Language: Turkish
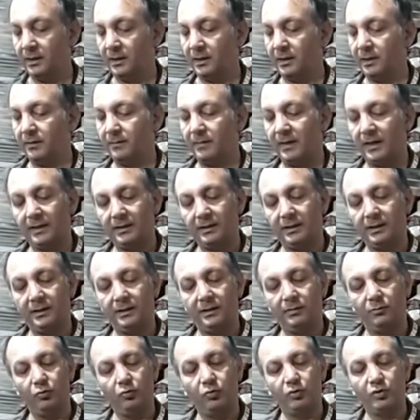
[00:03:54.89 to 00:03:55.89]
E, ben
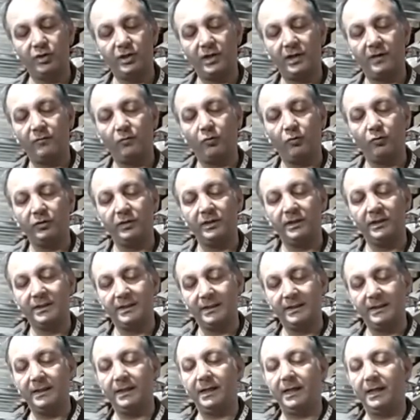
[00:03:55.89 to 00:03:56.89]
hani bu Chevron
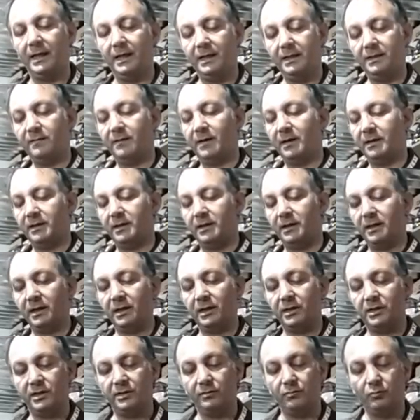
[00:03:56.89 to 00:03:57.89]
2 eldivenlerine
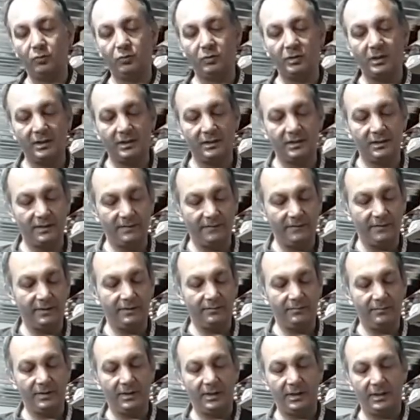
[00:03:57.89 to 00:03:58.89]
geçeyim. Bunlar
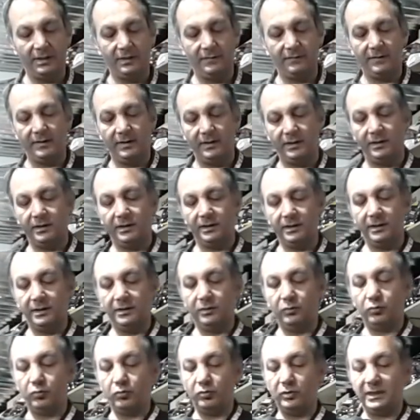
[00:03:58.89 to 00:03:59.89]
Revit'in bir eldiveni. E,
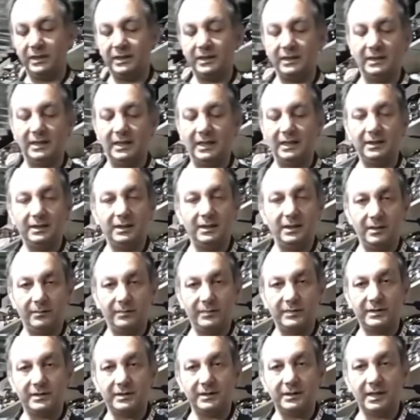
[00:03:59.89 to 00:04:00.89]
üstündeki delikli
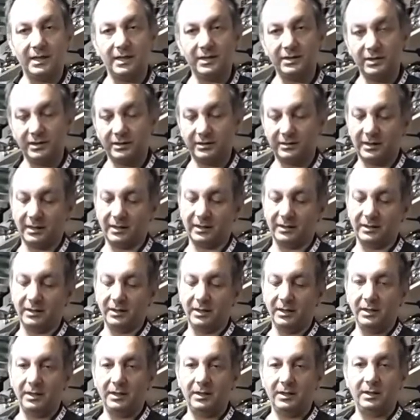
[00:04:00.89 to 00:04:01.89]
yapısı gerçekten
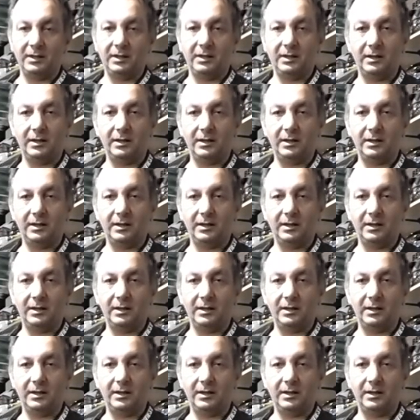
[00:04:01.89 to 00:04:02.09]
e,